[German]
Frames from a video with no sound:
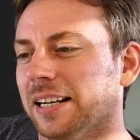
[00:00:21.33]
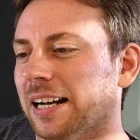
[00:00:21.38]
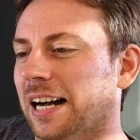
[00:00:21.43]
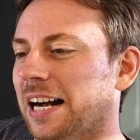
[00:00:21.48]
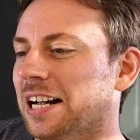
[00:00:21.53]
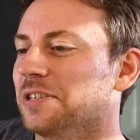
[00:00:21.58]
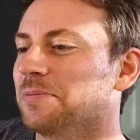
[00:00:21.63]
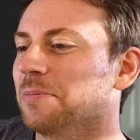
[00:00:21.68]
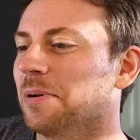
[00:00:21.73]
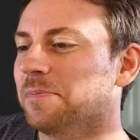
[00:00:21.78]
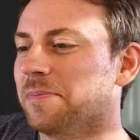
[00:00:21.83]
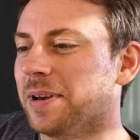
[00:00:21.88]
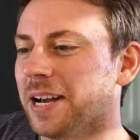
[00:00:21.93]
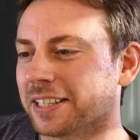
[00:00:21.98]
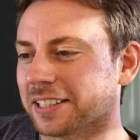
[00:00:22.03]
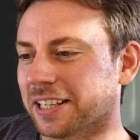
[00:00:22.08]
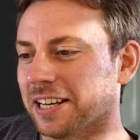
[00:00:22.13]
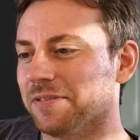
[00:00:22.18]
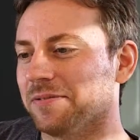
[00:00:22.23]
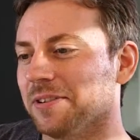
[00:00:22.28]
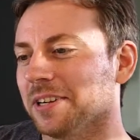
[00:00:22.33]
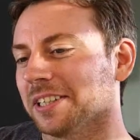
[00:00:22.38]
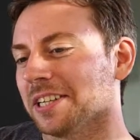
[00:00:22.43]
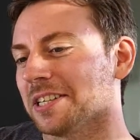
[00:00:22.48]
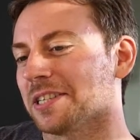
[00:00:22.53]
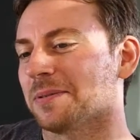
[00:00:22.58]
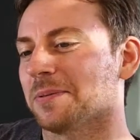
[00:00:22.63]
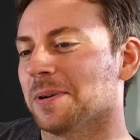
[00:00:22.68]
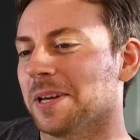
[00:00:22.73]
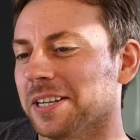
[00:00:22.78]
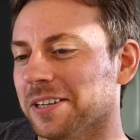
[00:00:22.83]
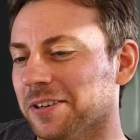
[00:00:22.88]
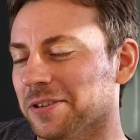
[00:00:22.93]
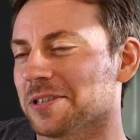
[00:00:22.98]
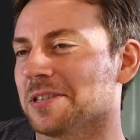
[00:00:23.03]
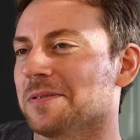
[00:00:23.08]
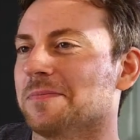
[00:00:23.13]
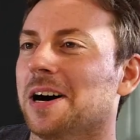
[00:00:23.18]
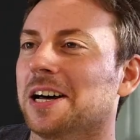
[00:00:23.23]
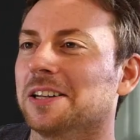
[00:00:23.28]
Also man merkt einfach, dass Sven
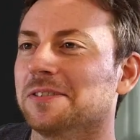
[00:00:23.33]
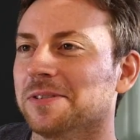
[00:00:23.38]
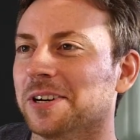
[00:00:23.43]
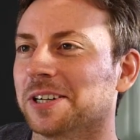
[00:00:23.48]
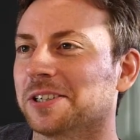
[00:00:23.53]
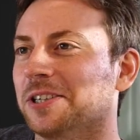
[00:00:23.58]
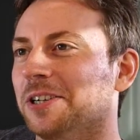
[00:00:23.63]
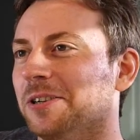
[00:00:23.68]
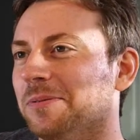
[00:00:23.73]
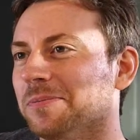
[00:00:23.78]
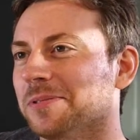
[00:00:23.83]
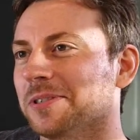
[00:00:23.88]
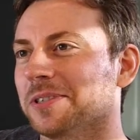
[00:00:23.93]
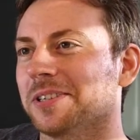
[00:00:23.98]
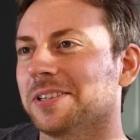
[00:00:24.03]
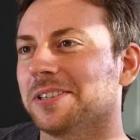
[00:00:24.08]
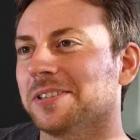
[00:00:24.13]
aus dem Handwerk kommt